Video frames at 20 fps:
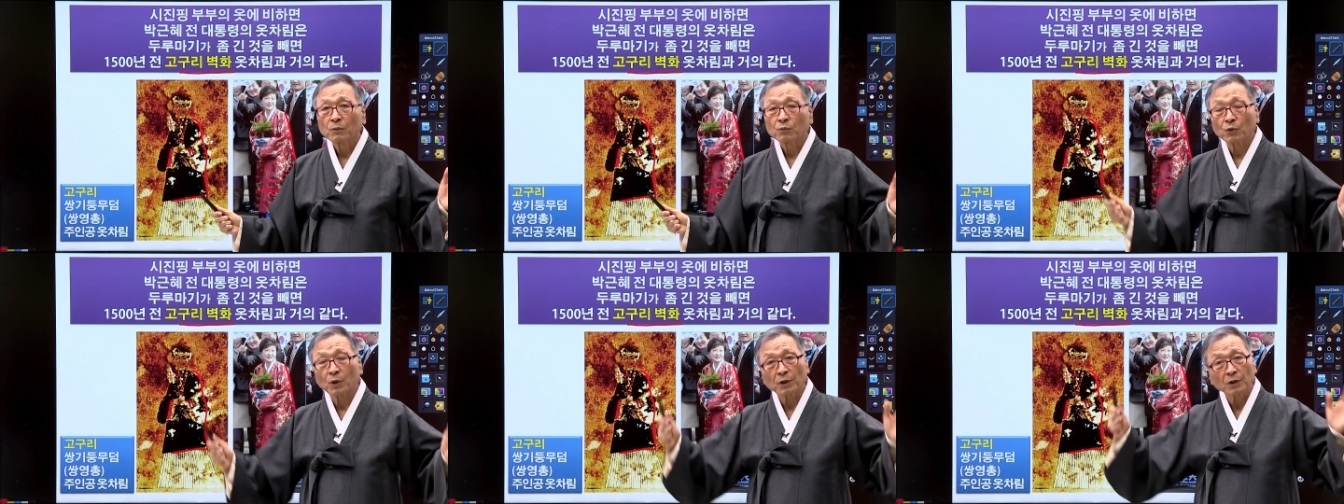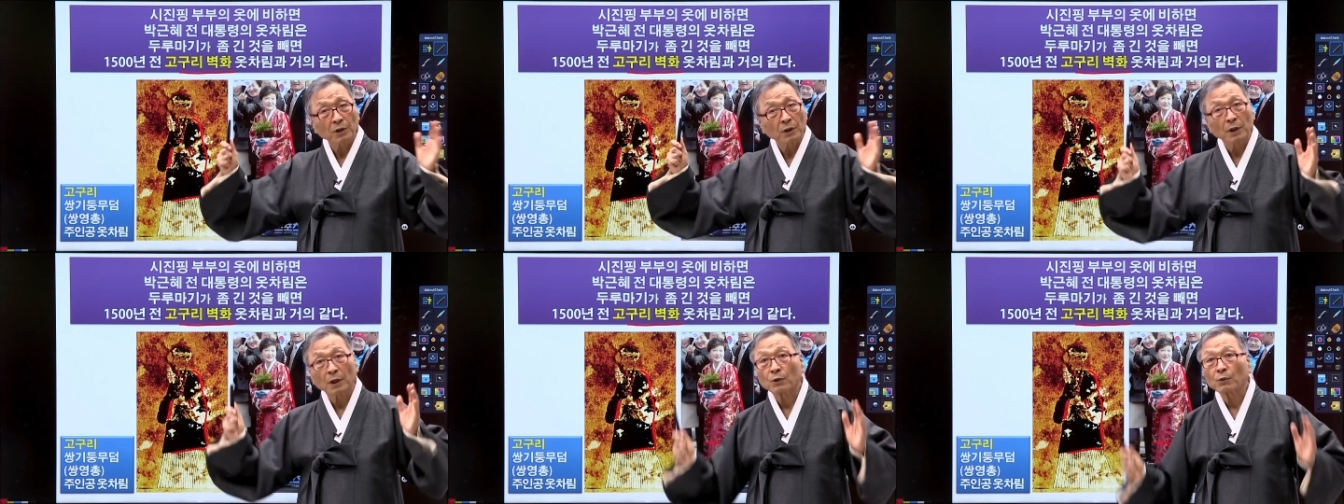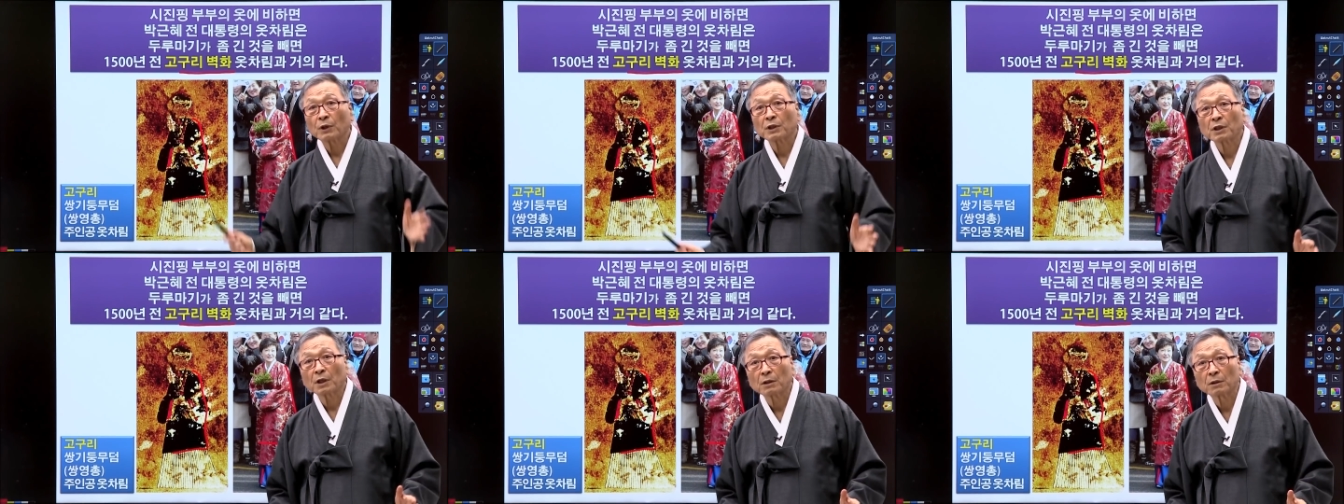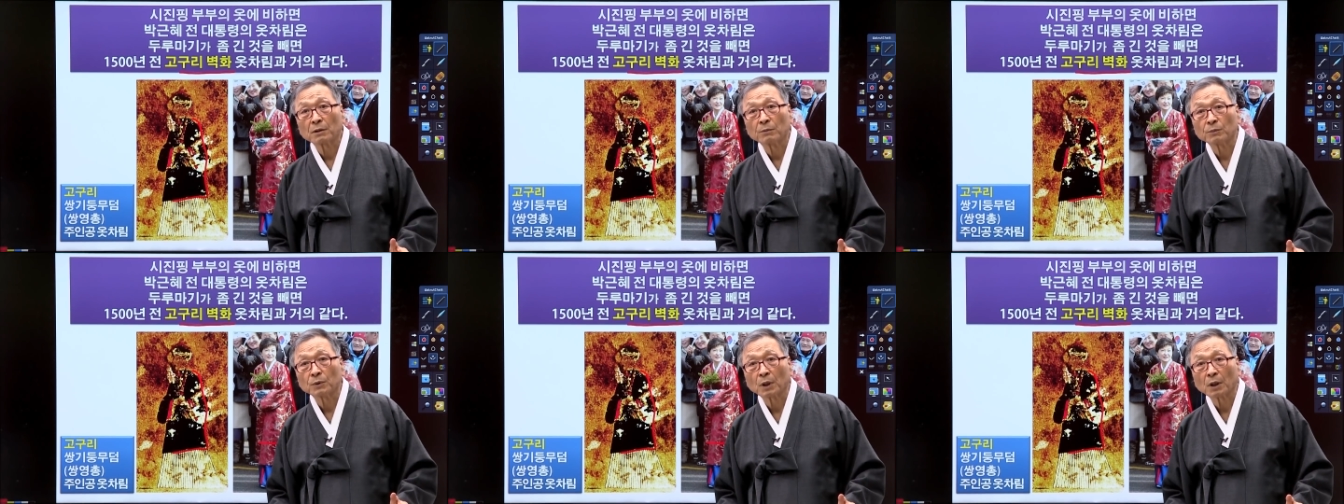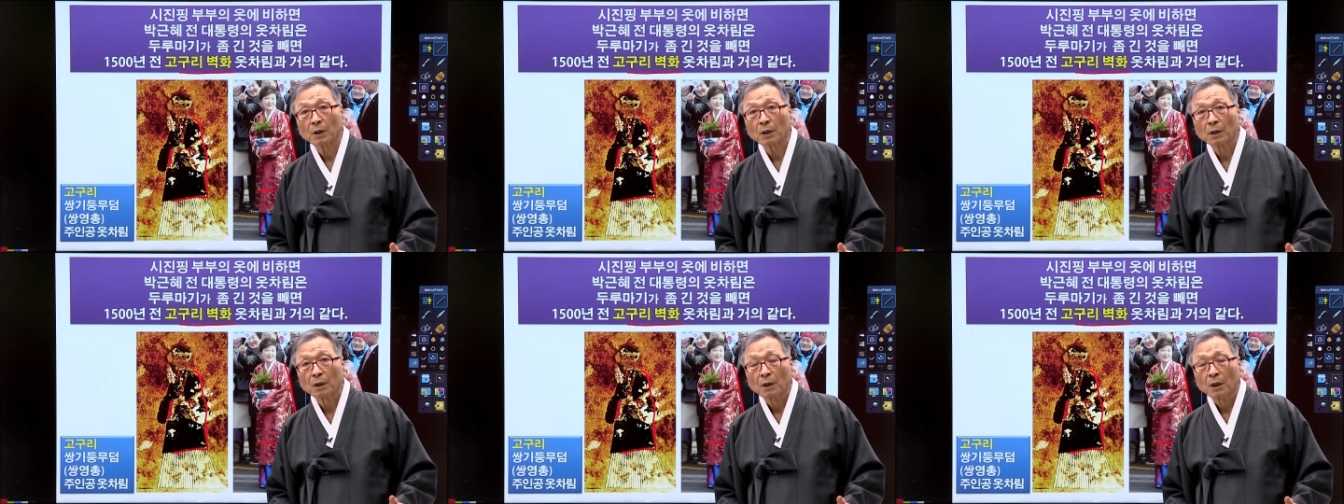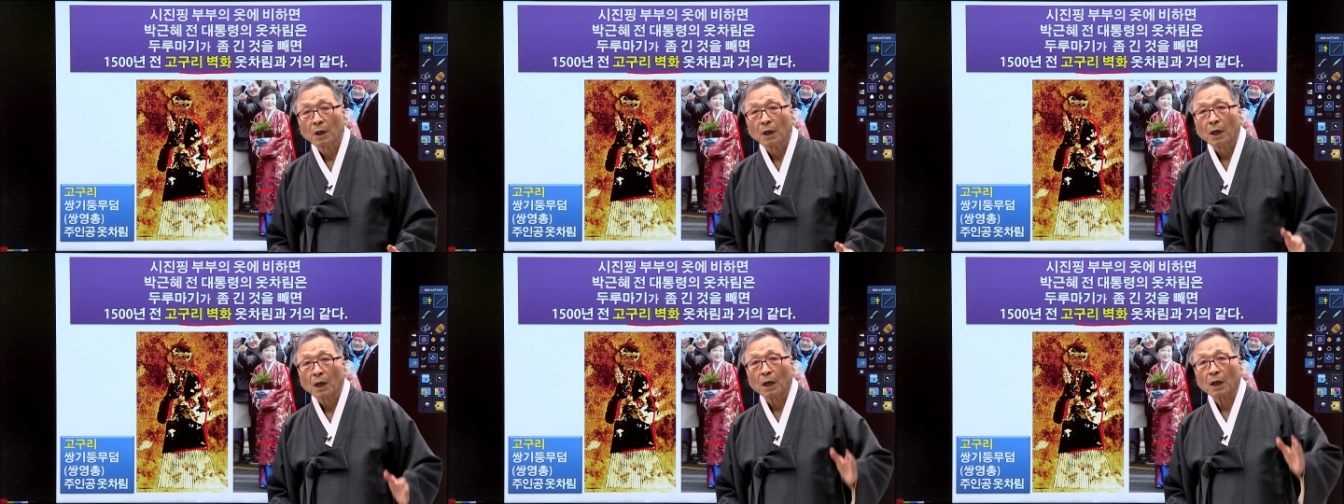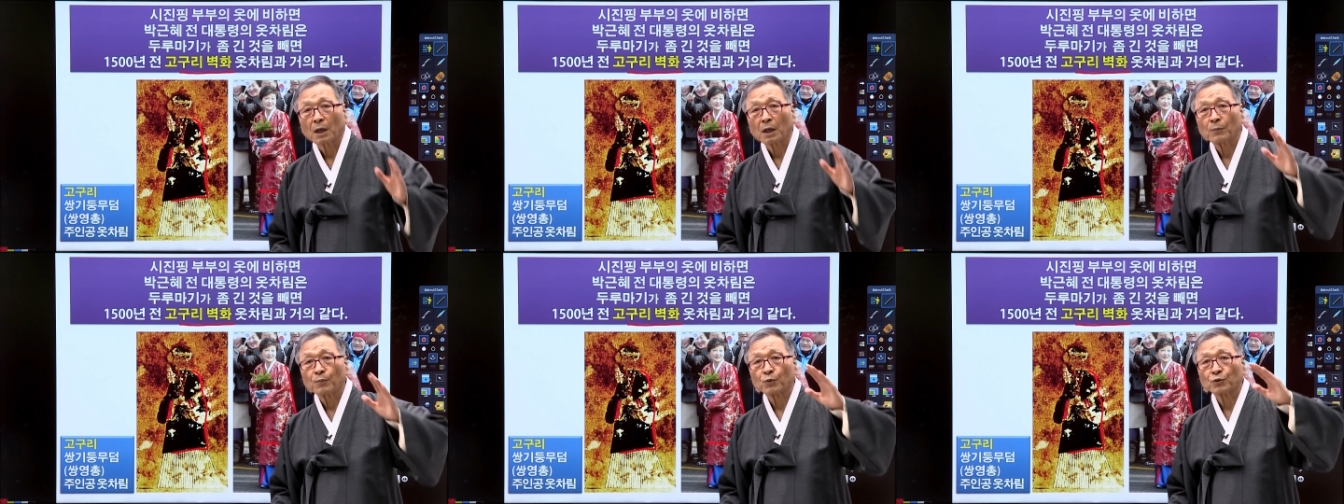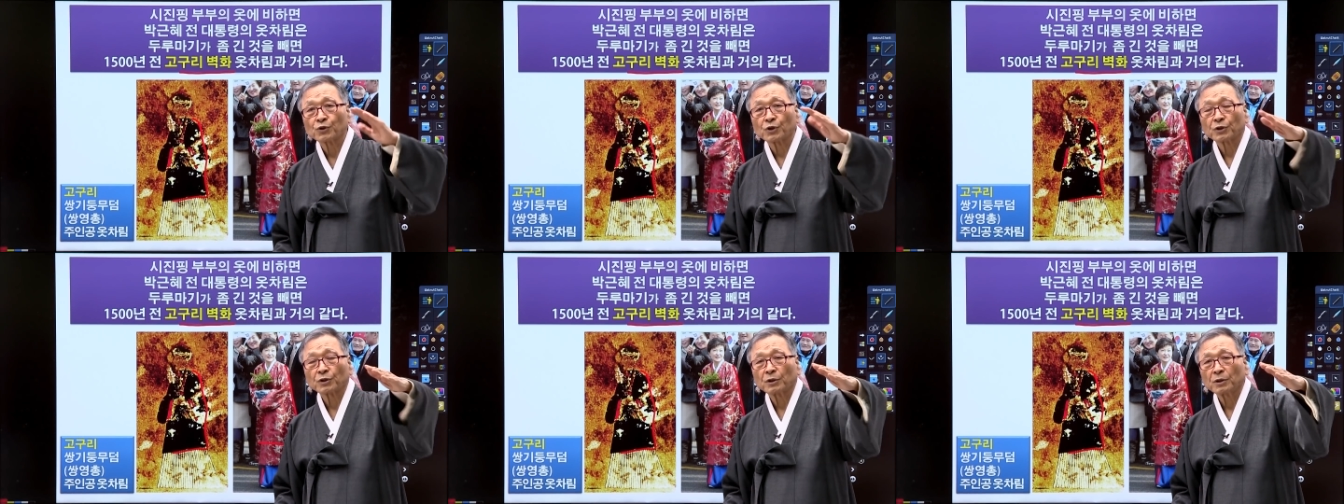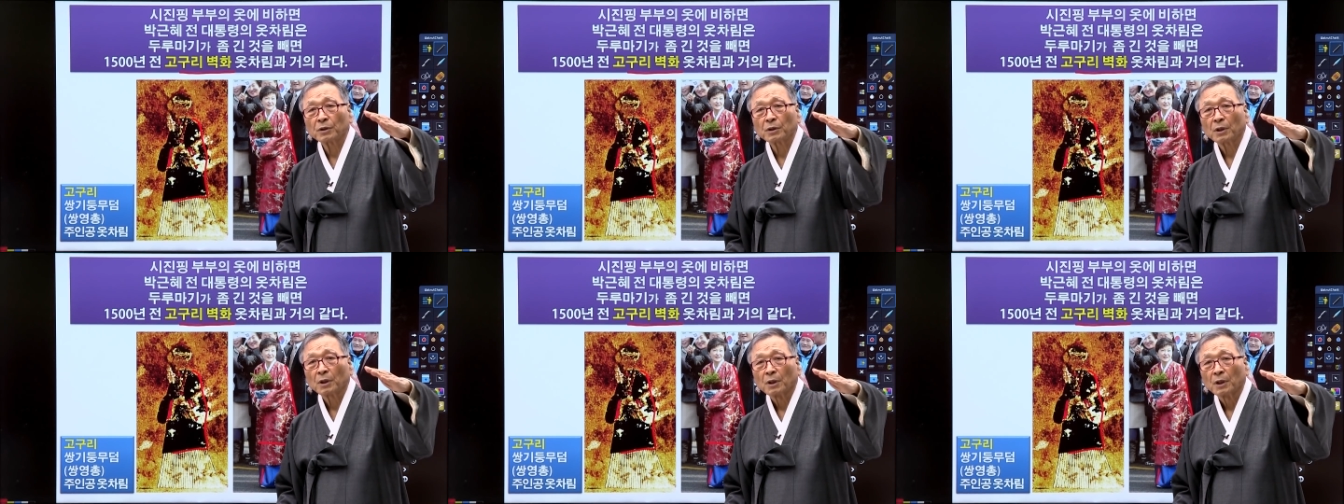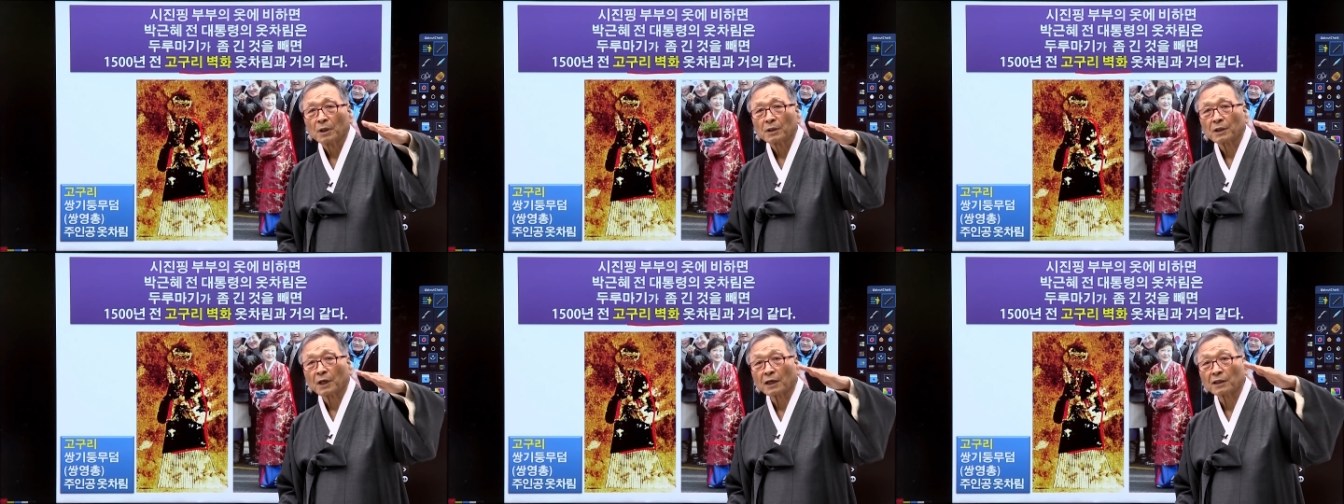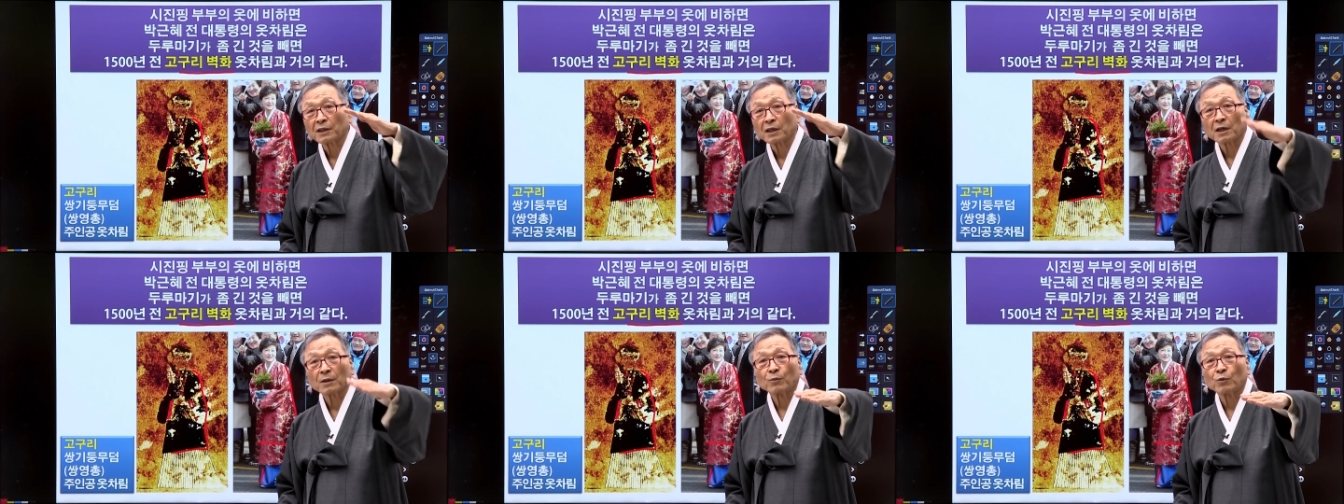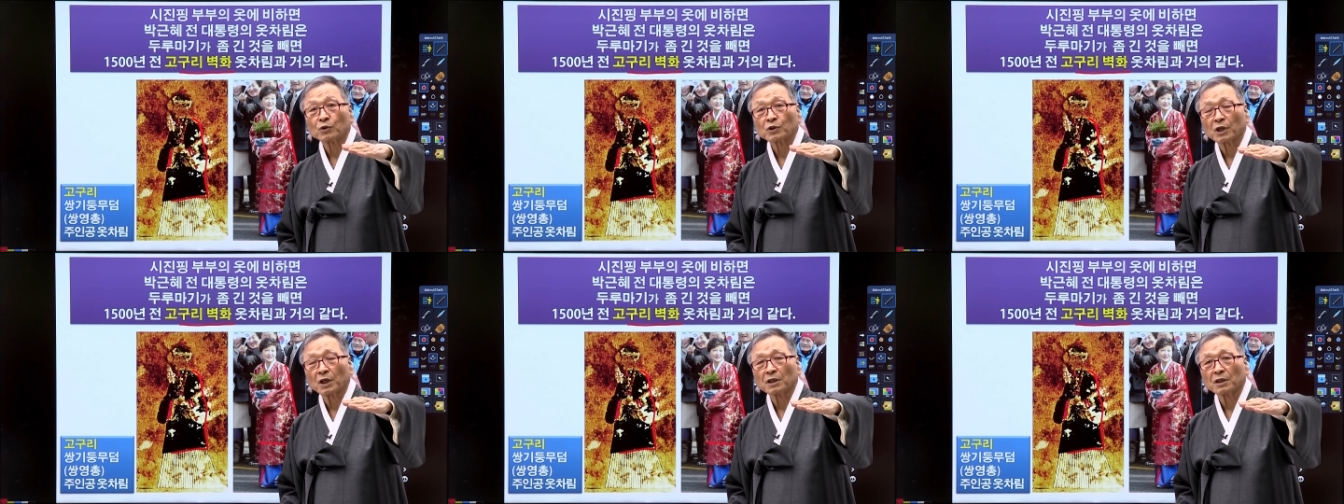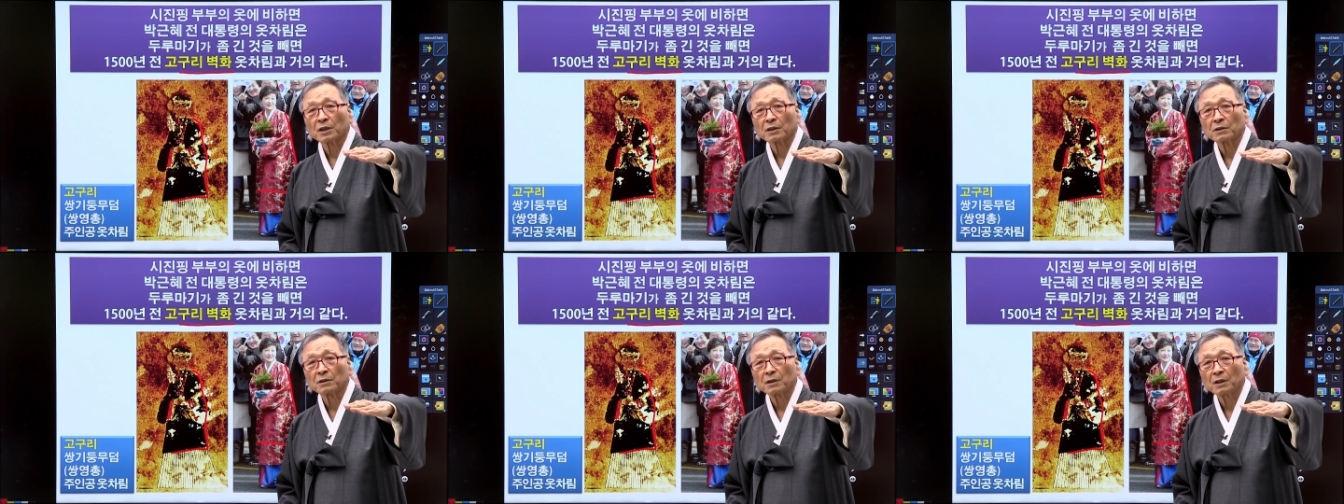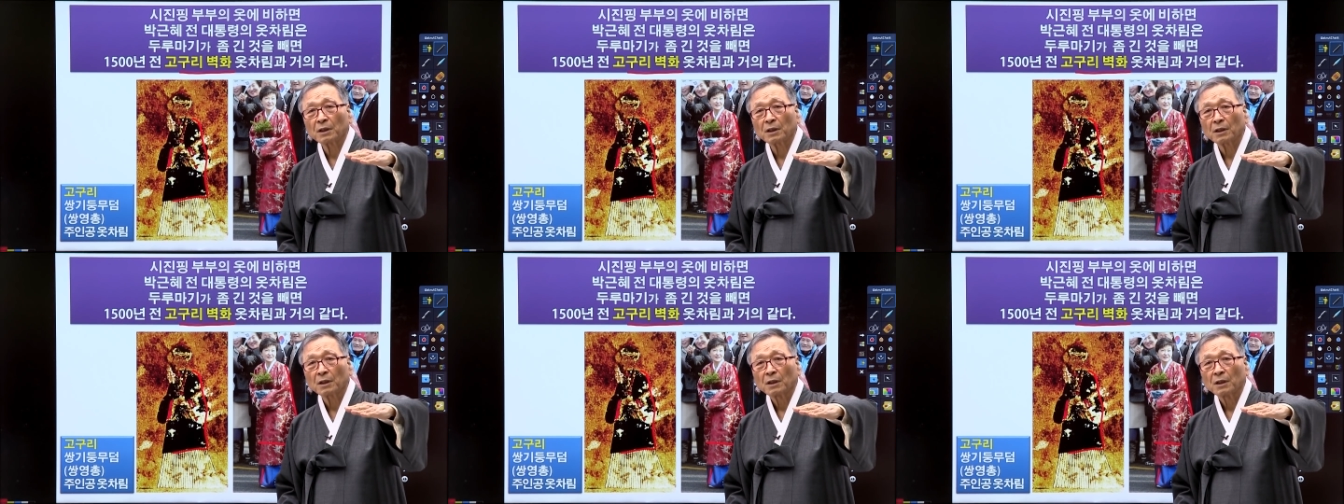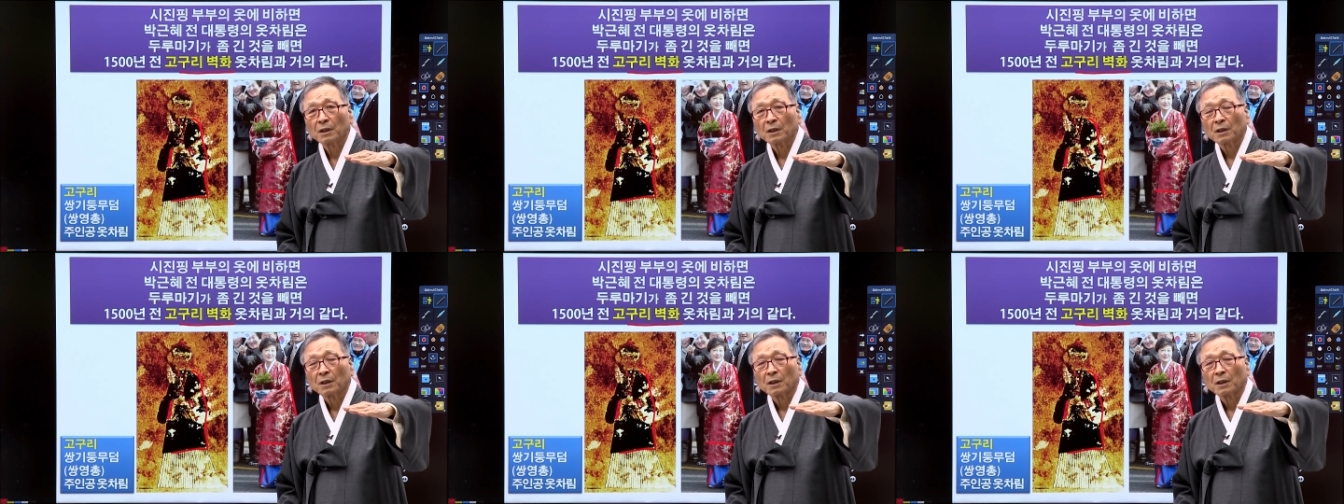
우리한테 내려왔다는 겁니다. 아까 보셨던 당나라 복장이라든가